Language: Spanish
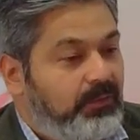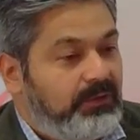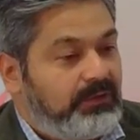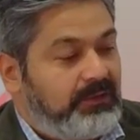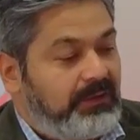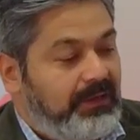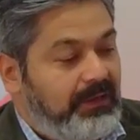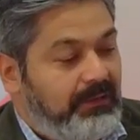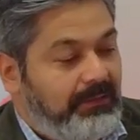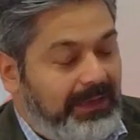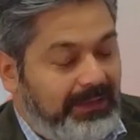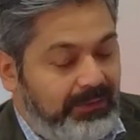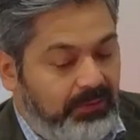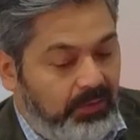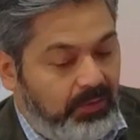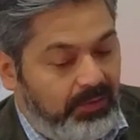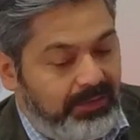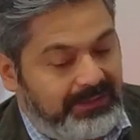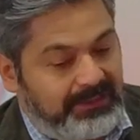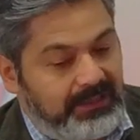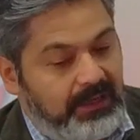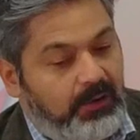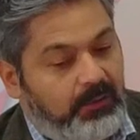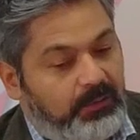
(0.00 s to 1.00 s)
pues,
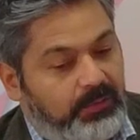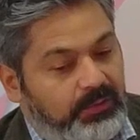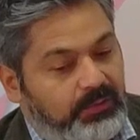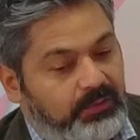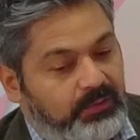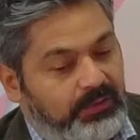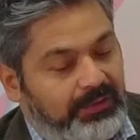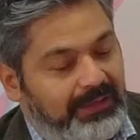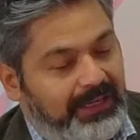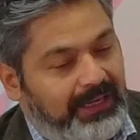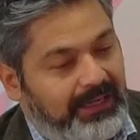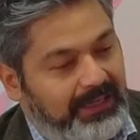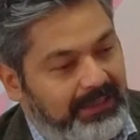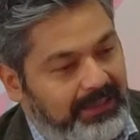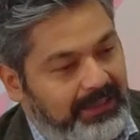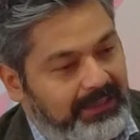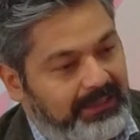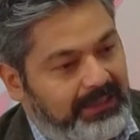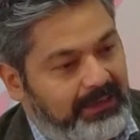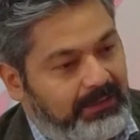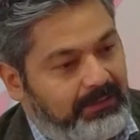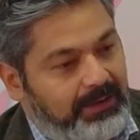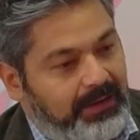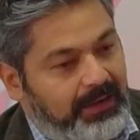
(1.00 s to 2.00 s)
llevando esas oportunidades de
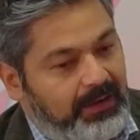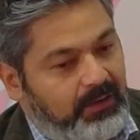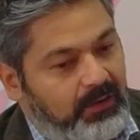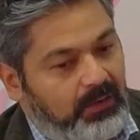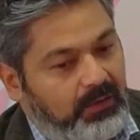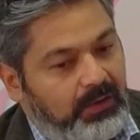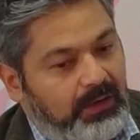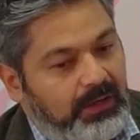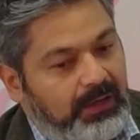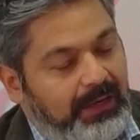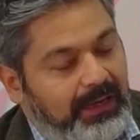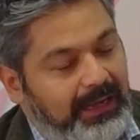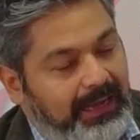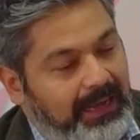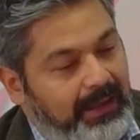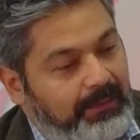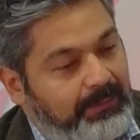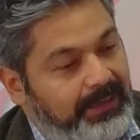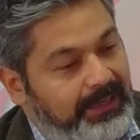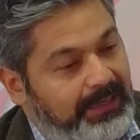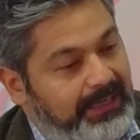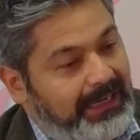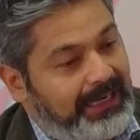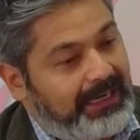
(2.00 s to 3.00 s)
trabajo a
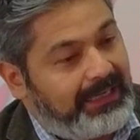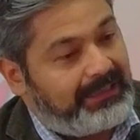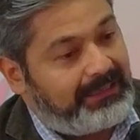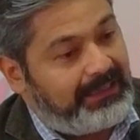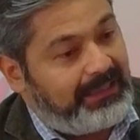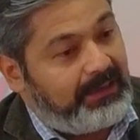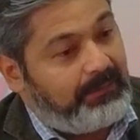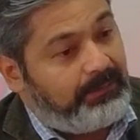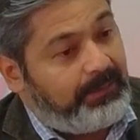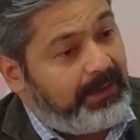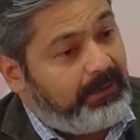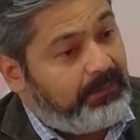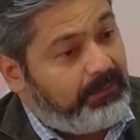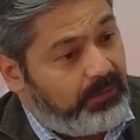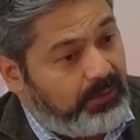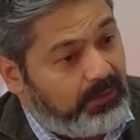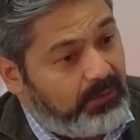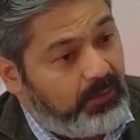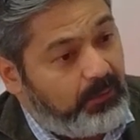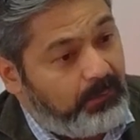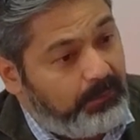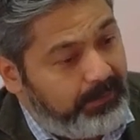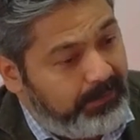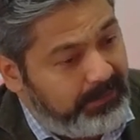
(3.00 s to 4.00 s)
América Latina para
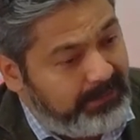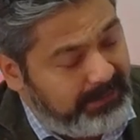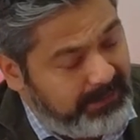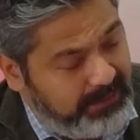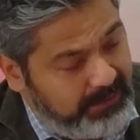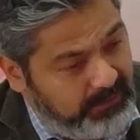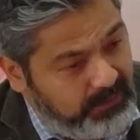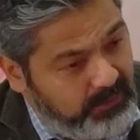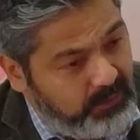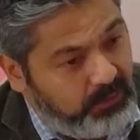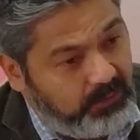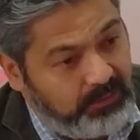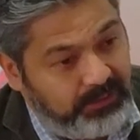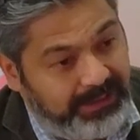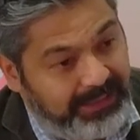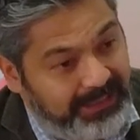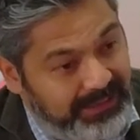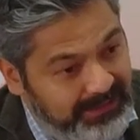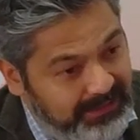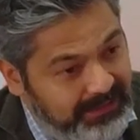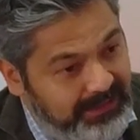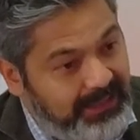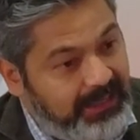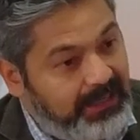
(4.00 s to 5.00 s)
poder competir con
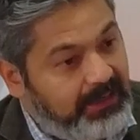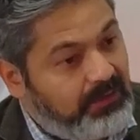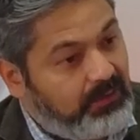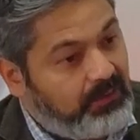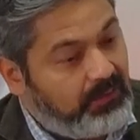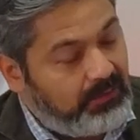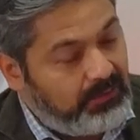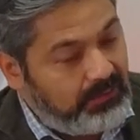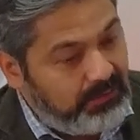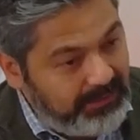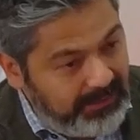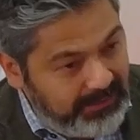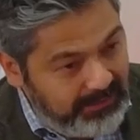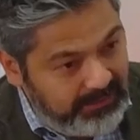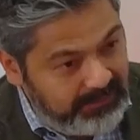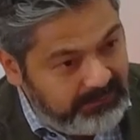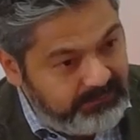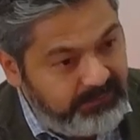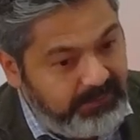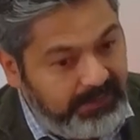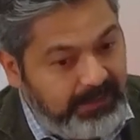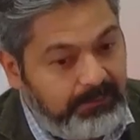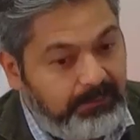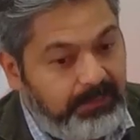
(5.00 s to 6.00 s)
India, con
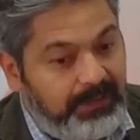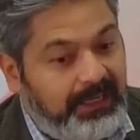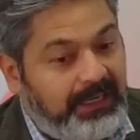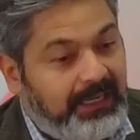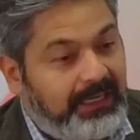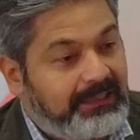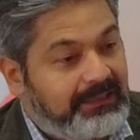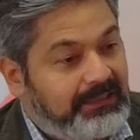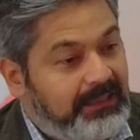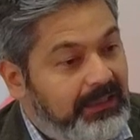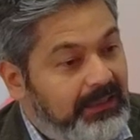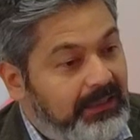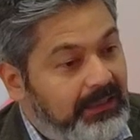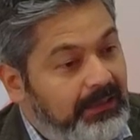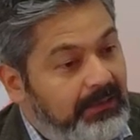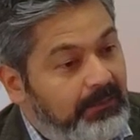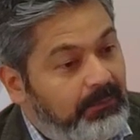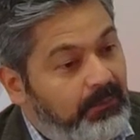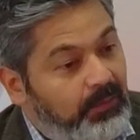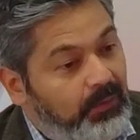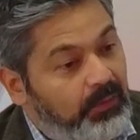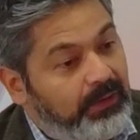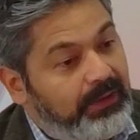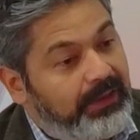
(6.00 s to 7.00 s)
las Filipinas,
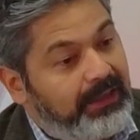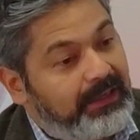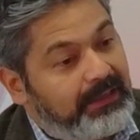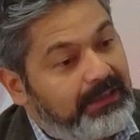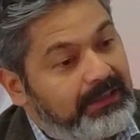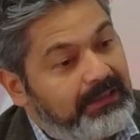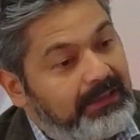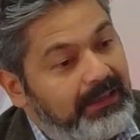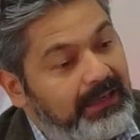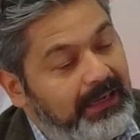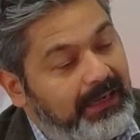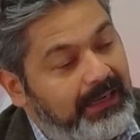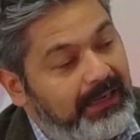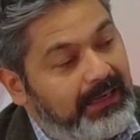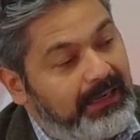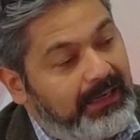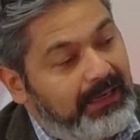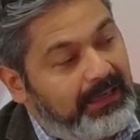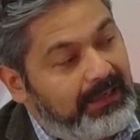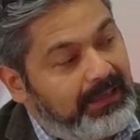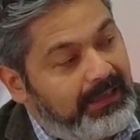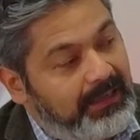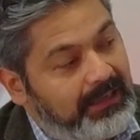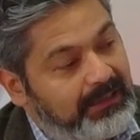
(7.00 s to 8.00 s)
poder
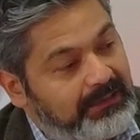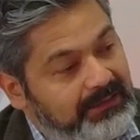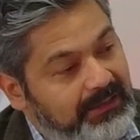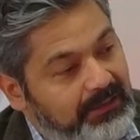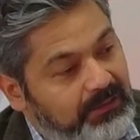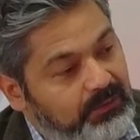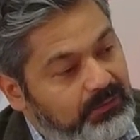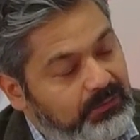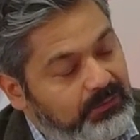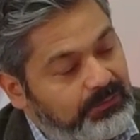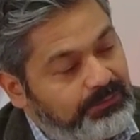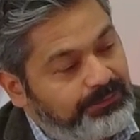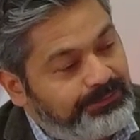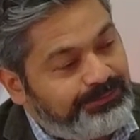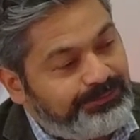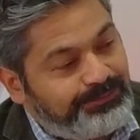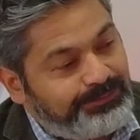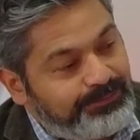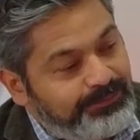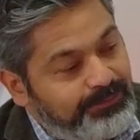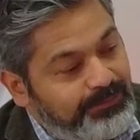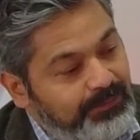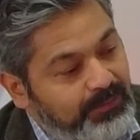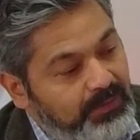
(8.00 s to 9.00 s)
eh, hacer
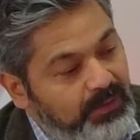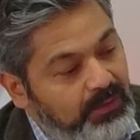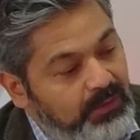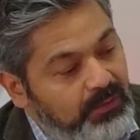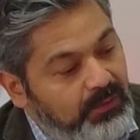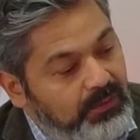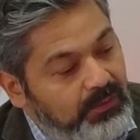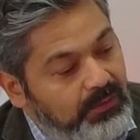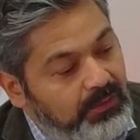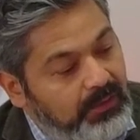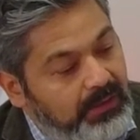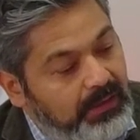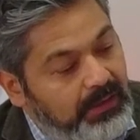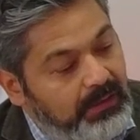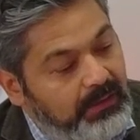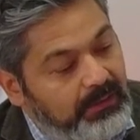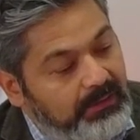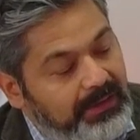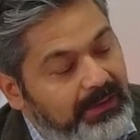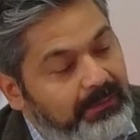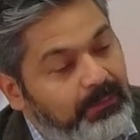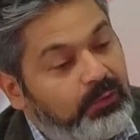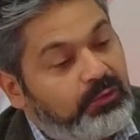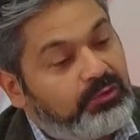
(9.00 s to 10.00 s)
un,
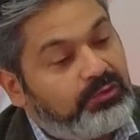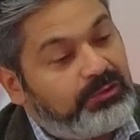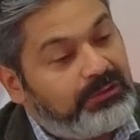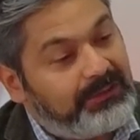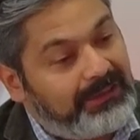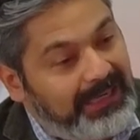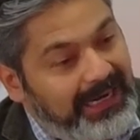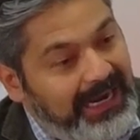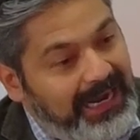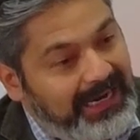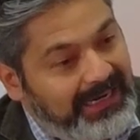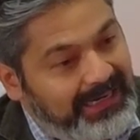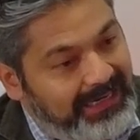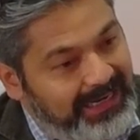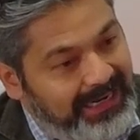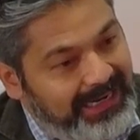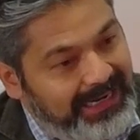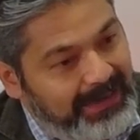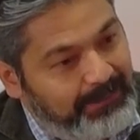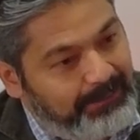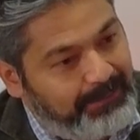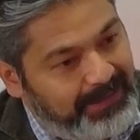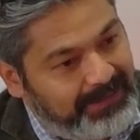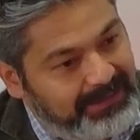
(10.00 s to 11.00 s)
eh, demostrar la
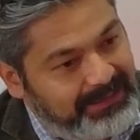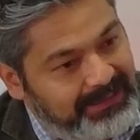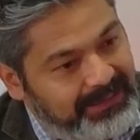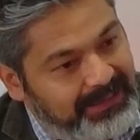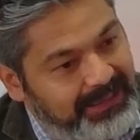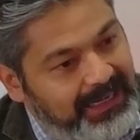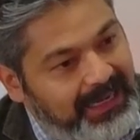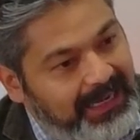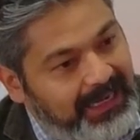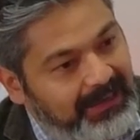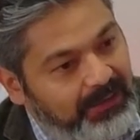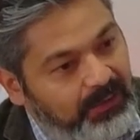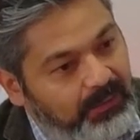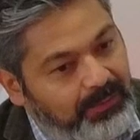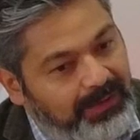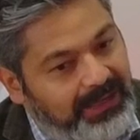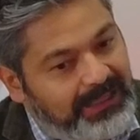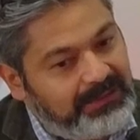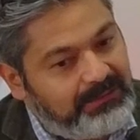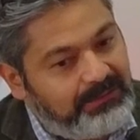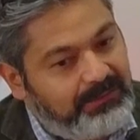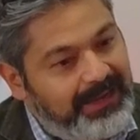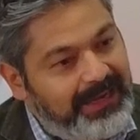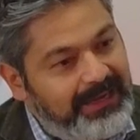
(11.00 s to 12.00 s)
capacidad, lo
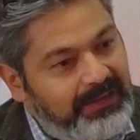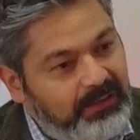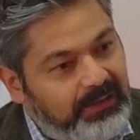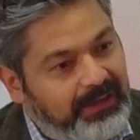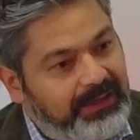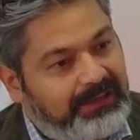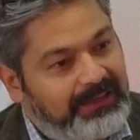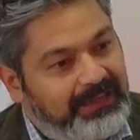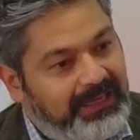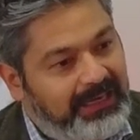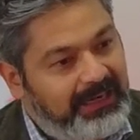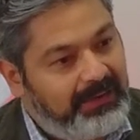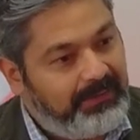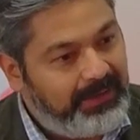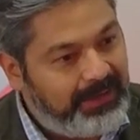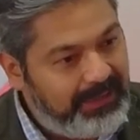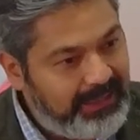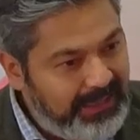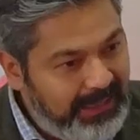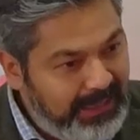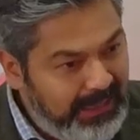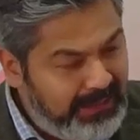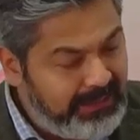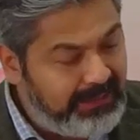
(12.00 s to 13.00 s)
más bello que tiene
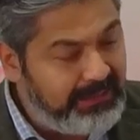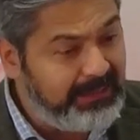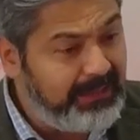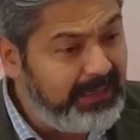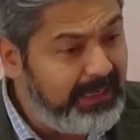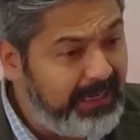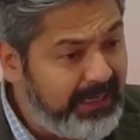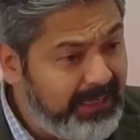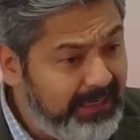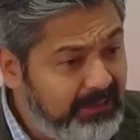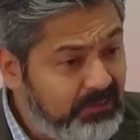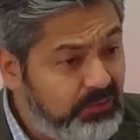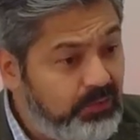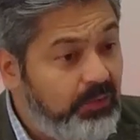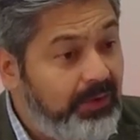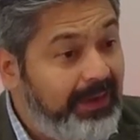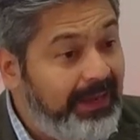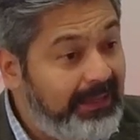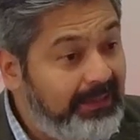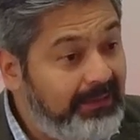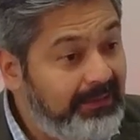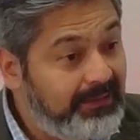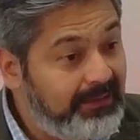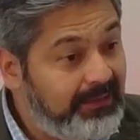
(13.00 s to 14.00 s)
América Latina, que es su
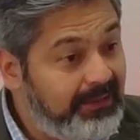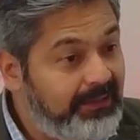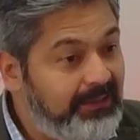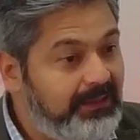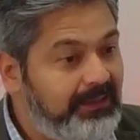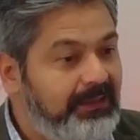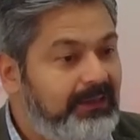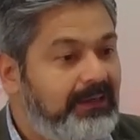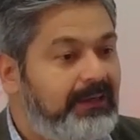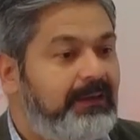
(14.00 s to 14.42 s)
gente.